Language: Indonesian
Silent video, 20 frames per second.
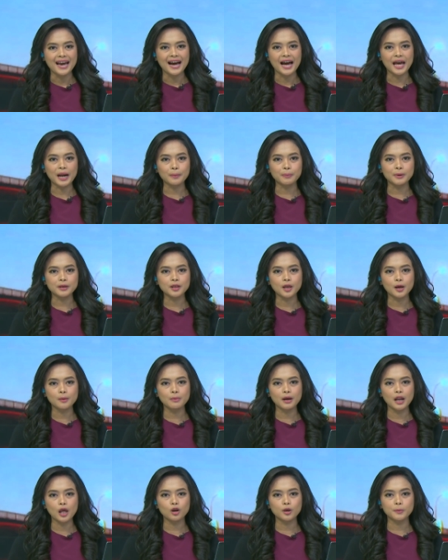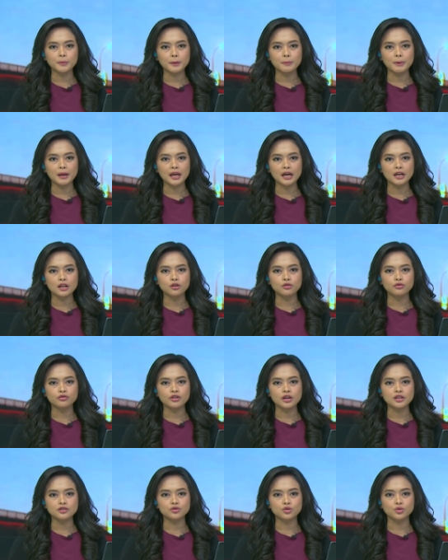Harapannya melalui perbaikan
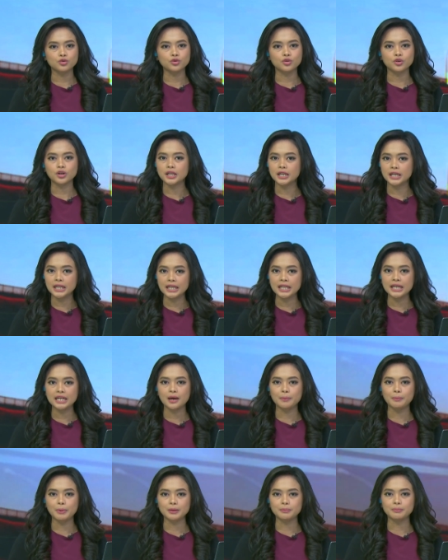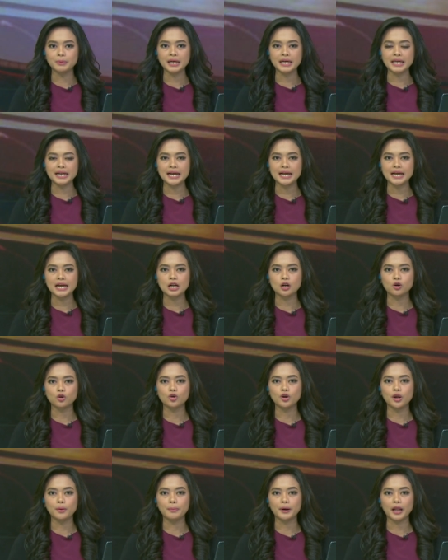infrastruktur ini dapat menggerakkan
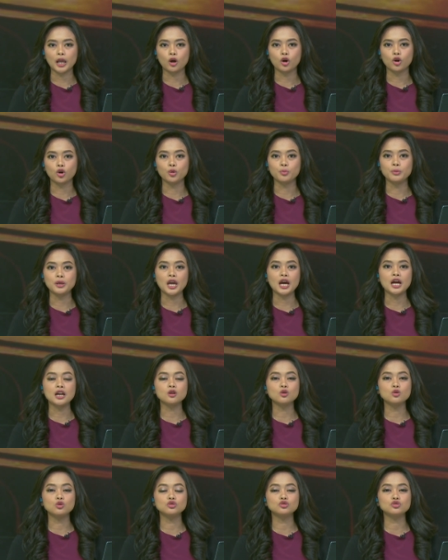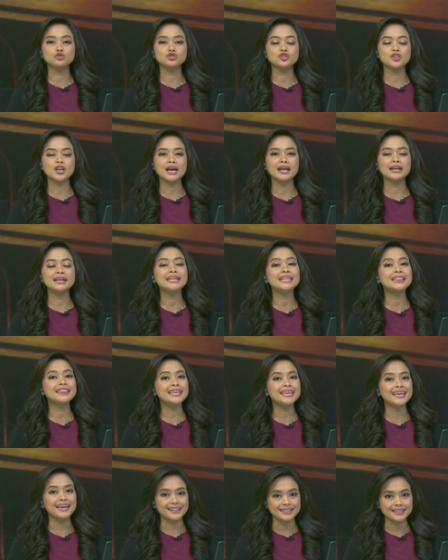roda perekonomian khususnya di
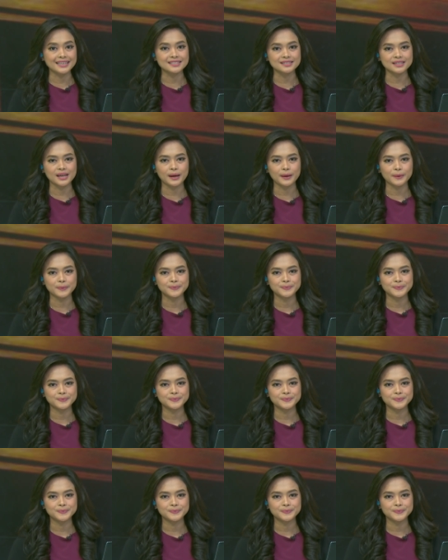tingkat desa.